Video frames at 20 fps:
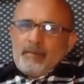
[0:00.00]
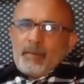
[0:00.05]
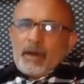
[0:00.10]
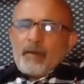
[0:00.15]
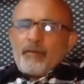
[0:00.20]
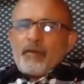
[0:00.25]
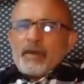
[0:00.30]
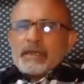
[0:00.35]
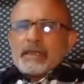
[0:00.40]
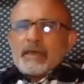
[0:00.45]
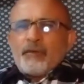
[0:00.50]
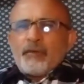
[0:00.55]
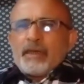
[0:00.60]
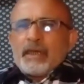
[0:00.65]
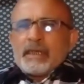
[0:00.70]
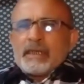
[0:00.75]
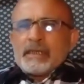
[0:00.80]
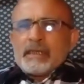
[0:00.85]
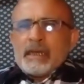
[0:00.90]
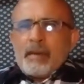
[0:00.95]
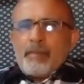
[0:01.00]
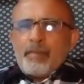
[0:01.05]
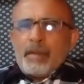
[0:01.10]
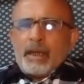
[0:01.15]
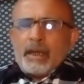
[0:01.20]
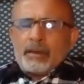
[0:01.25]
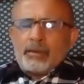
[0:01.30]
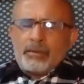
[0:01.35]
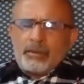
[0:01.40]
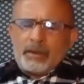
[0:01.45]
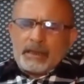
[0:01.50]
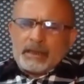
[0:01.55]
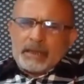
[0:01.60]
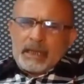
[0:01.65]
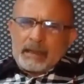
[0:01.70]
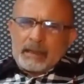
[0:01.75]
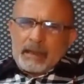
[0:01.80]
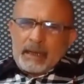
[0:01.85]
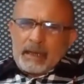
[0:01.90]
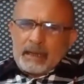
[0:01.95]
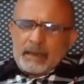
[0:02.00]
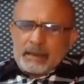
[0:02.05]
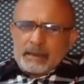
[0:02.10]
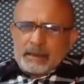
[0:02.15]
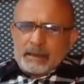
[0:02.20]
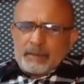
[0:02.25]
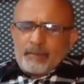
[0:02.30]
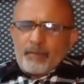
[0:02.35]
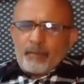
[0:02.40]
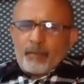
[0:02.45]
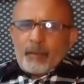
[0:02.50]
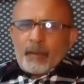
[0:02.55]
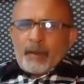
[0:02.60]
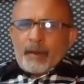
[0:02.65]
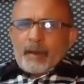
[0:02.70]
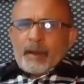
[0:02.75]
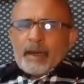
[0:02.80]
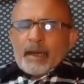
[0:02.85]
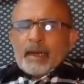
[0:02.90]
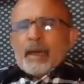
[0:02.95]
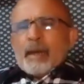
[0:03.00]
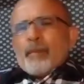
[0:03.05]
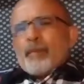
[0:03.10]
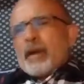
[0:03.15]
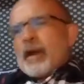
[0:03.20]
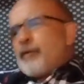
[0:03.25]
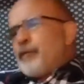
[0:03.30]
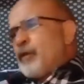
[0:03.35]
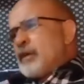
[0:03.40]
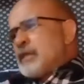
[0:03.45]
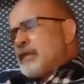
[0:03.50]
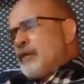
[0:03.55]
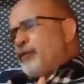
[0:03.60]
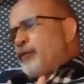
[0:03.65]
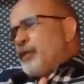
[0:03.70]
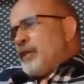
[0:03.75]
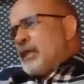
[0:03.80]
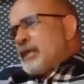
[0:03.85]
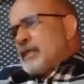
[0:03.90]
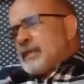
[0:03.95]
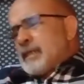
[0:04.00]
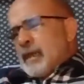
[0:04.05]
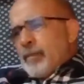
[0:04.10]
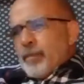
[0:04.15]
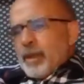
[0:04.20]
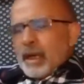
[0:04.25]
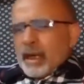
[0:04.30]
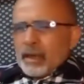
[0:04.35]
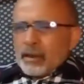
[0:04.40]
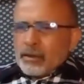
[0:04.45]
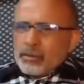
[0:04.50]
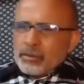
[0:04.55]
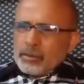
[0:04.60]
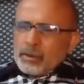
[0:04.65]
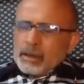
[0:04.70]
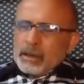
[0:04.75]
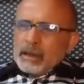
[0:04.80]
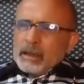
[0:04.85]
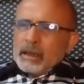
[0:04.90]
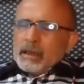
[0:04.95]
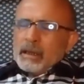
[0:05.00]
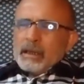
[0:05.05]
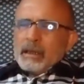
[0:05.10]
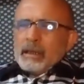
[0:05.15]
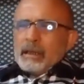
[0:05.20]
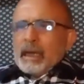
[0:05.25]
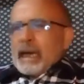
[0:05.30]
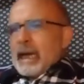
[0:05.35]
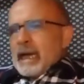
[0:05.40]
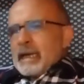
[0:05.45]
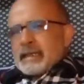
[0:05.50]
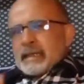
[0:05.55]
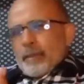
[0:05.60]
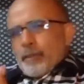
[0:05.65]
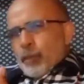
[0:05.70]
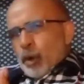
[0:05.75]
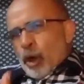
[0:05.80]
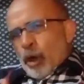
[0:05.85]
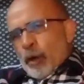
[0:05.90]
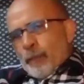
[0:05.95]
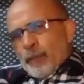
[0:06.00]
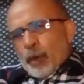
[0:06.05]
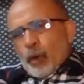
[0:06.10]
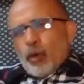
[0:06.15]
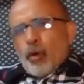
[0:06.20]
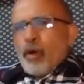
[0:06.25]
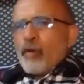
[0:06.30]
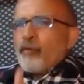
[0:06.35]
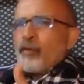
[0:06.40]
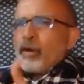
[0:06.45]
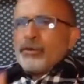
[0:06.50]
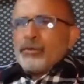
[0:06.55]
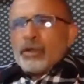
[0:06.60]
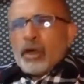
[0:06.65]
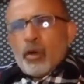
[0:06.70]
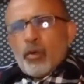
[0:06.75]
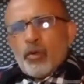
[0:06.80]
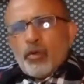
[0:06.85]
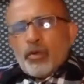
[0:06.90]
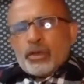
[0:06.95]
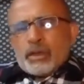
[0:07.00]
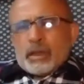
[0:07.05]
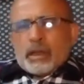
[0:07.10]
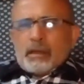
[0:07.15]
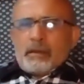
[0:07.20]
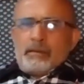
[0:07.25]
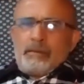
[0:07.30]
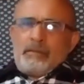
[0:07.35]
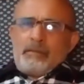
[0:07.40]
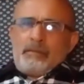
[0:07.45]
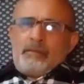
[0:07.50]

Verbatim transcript: para fazer financiamento estatais, para fazer financiamento de casa própria. O governo não usa.